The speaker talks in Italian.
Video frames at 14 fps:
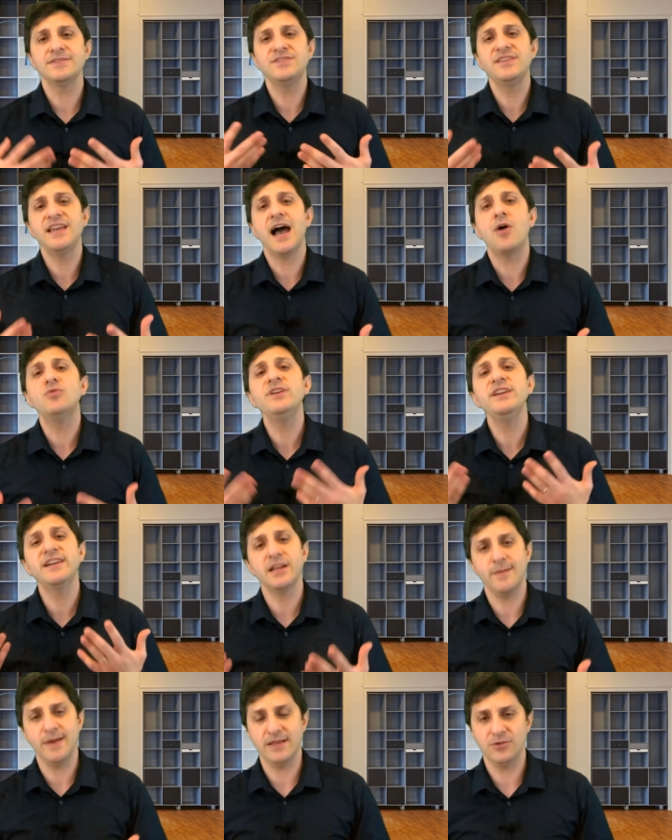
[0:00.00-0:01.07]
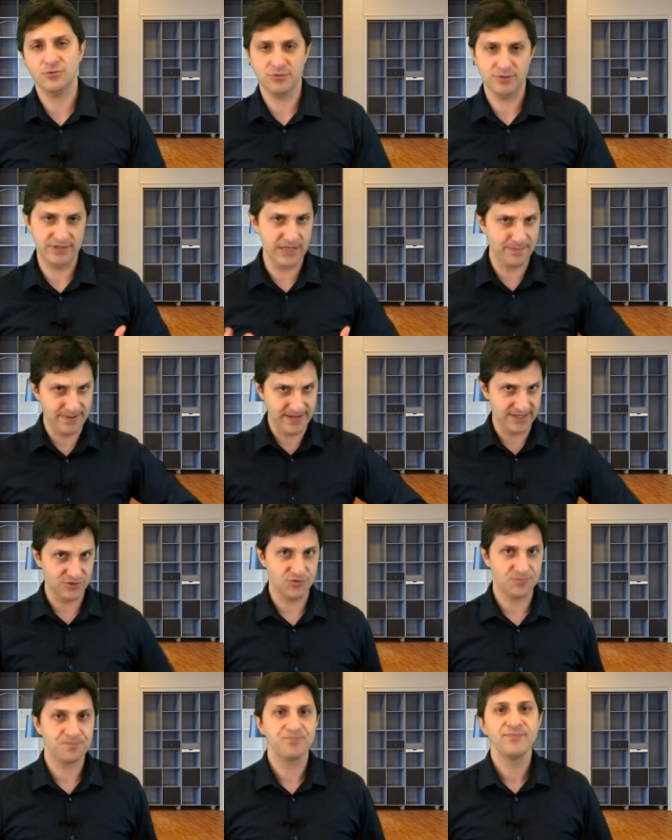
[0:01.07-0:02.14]
si ha un incremento del
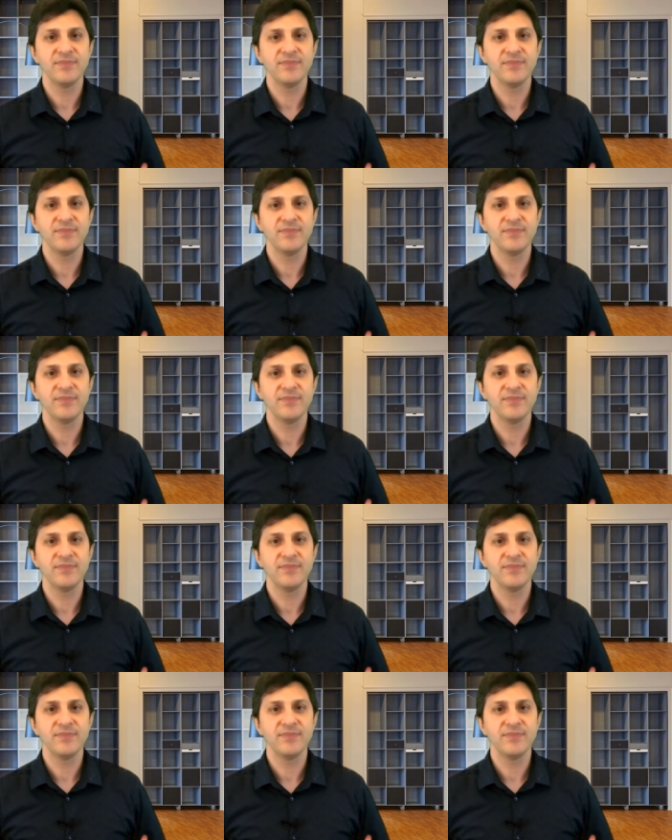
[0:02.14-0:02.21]
peso.